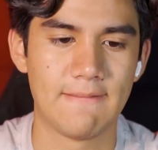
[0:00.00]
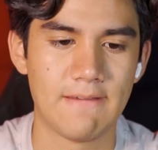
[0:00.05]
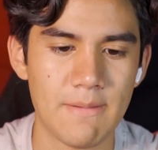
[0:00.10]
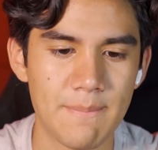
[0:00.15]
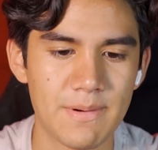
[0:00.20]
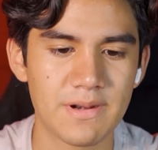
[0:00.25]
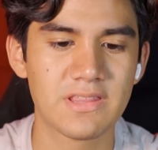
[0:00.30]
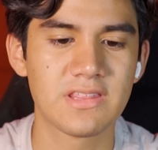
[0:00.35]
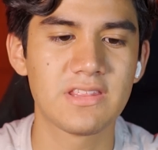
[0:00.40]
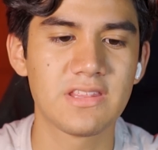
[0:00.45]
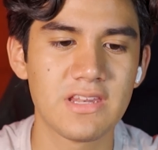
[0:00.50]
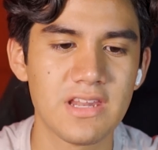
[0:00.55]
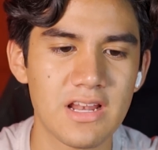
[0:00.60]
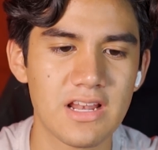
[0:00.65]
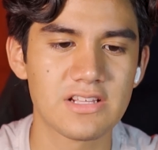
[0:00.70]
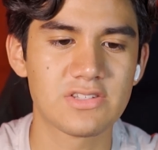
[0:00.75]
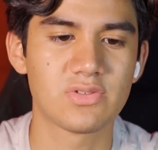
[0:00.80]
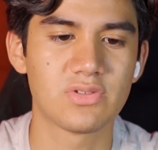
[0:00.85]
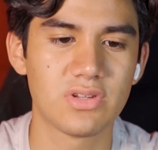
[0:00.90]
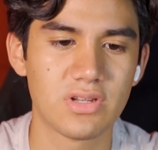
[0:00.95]
Aparte tiene
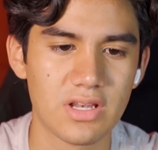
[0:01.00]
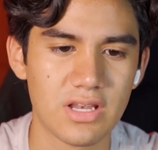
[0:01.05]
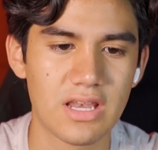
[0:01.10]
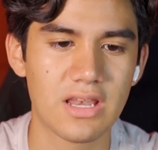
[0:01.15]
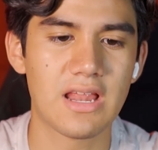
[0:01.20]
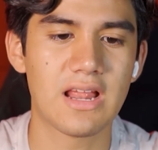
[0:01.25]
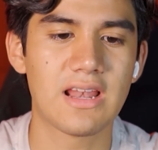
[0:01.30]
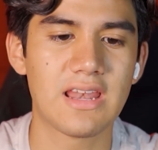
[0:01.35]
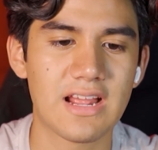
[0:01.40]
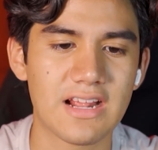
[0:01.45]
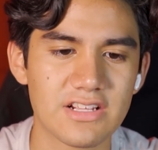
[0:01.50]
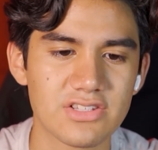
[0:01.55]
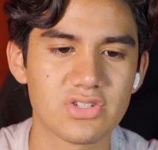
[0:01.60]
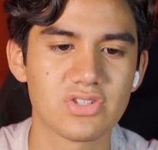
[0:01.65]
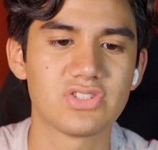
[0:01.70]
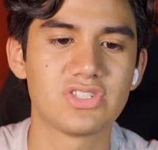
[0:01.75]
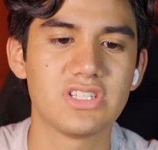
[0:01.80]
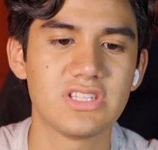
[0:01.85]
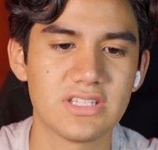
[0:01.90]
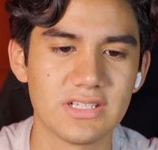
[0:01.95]
la, la, la
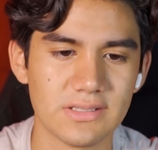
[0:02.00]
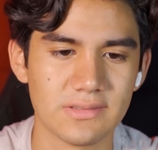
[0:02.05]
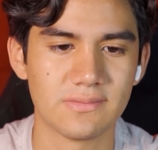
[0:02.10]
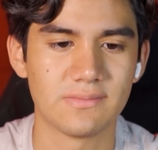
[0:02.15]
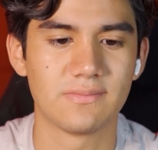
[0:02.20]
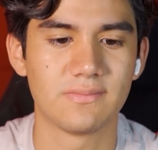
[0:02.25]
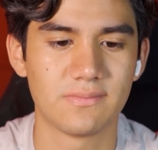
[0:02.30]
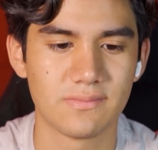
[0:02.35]
cancioncita.